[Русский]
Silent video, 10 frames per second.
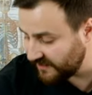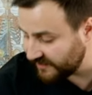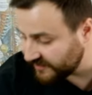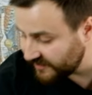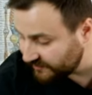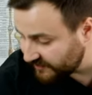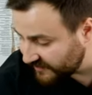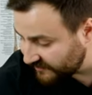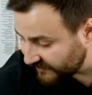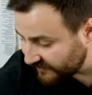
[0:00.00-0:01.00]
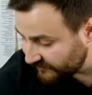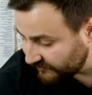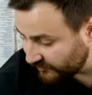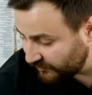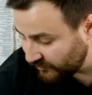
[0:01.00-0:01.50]
колено. Я
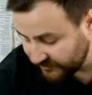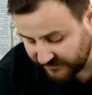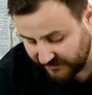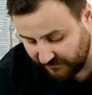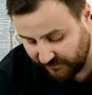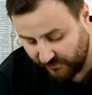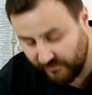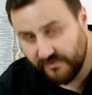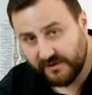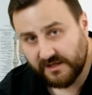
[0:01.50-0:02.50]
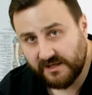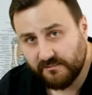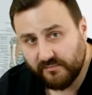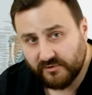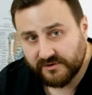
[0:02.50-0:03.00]
прихватываю под стопу и
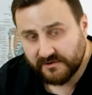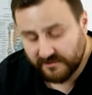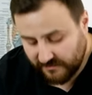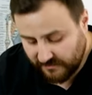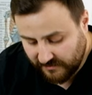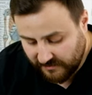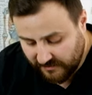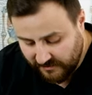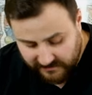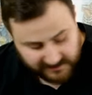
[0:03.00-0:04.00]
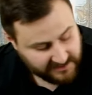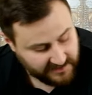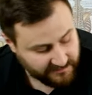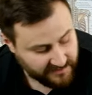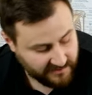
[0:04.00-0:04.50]
под
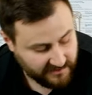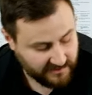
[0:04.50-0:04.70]
сгиб.